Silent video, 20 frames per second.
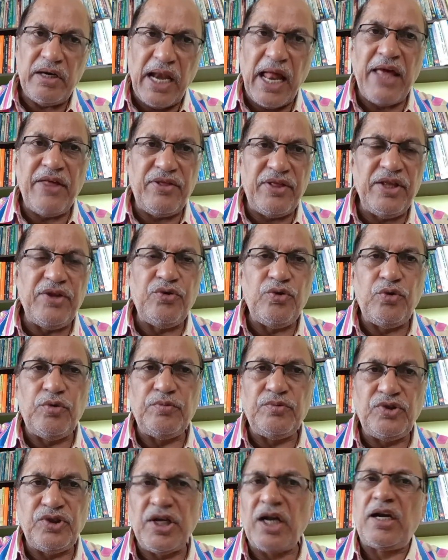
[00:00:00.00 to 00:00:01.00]
गैस ने जो
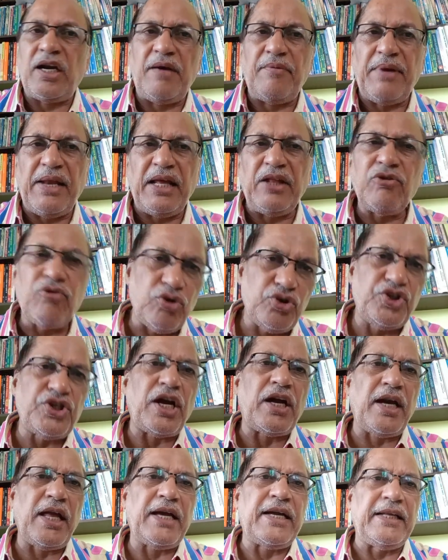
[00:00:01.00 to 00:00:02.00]
छगड़ा बनाया उसको
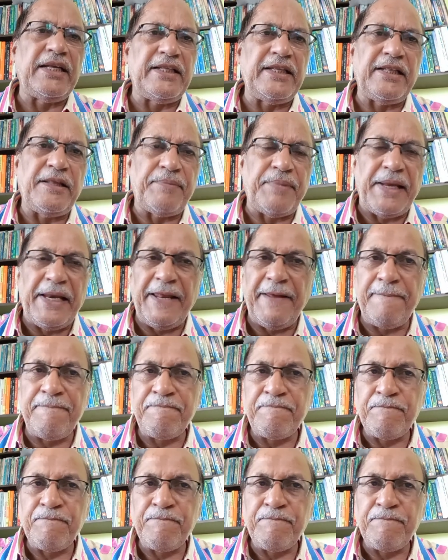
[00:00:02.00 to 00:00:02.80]
छगड़ा कहते थे पहले